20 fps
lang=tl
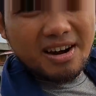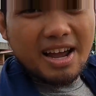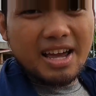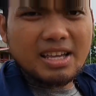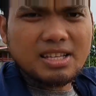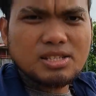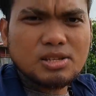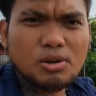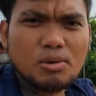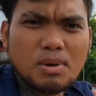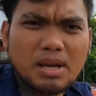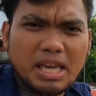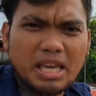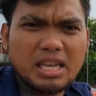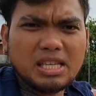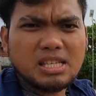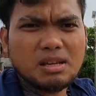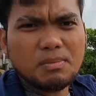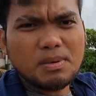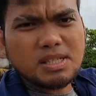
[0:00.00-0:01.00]
Right? So
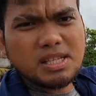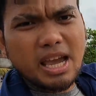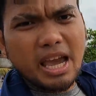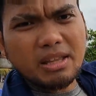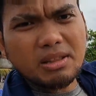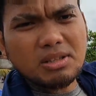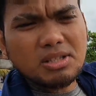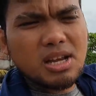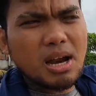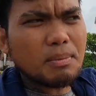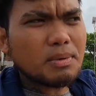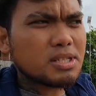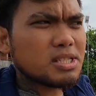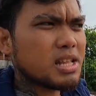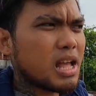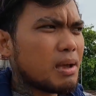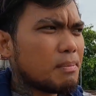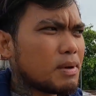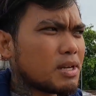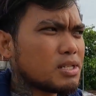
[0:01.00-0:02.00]
magigising pa si Idol Jumper
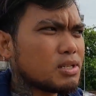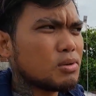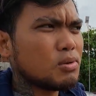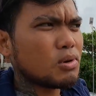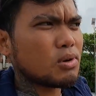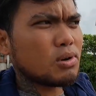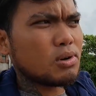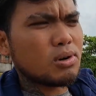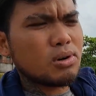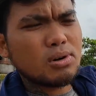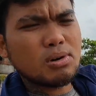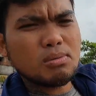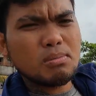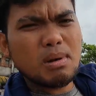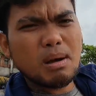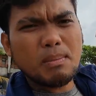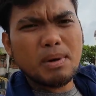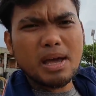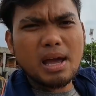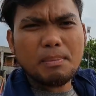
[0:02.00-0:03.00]
Sniper siguro
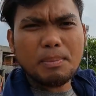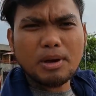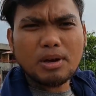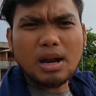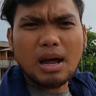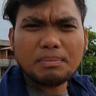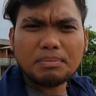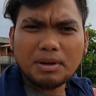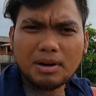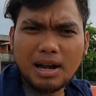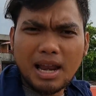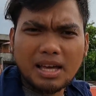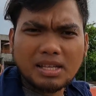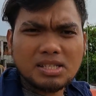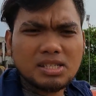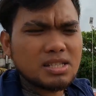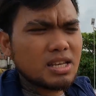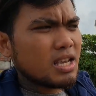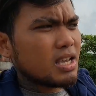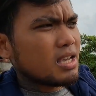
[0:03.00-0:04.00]
mamaya pa 'yon after
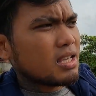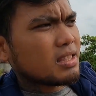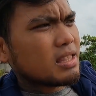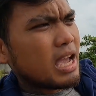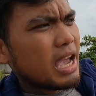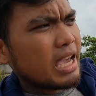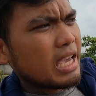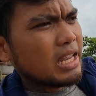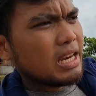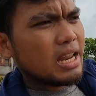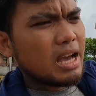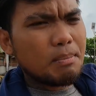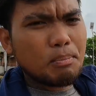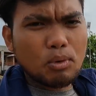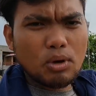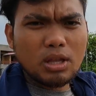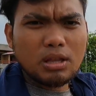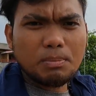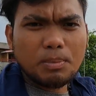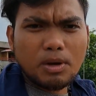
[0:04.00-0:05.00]
lunch dahil uh,
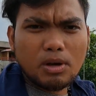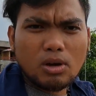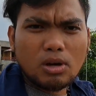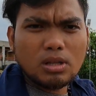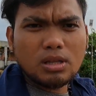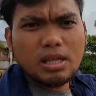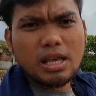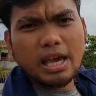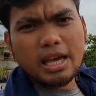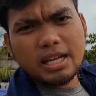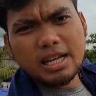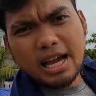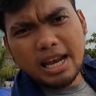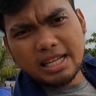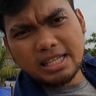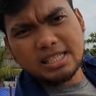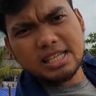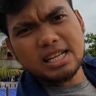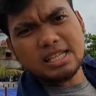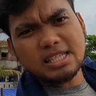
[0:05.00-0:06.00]
puyat pa 'yon dahil
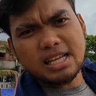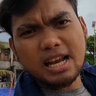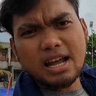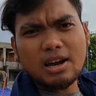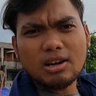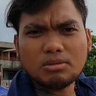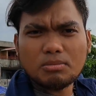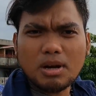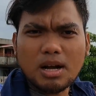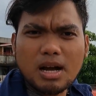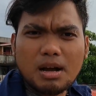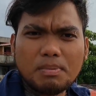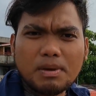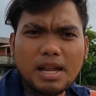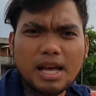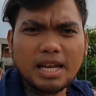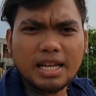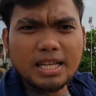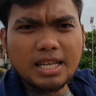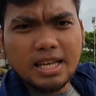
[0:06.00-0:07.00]
galing sila sa laut mga
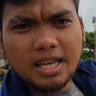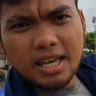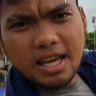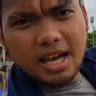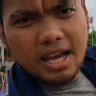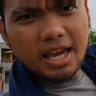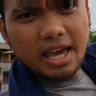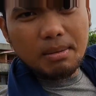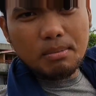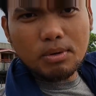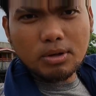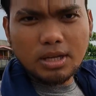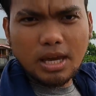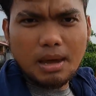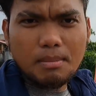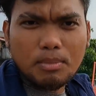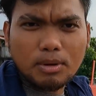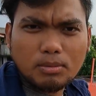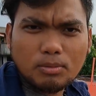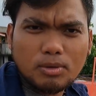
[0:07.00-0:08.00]
kapanalig. Kaya
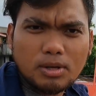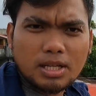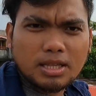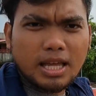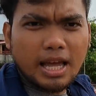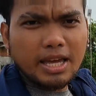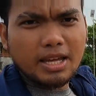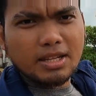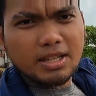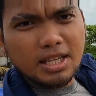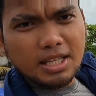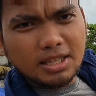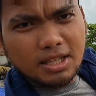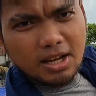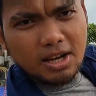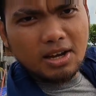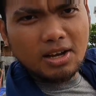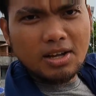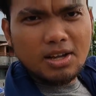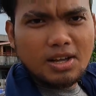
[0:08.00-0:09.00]
kembot-kembot muna tayo
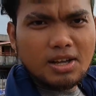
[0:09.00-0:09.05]
dito.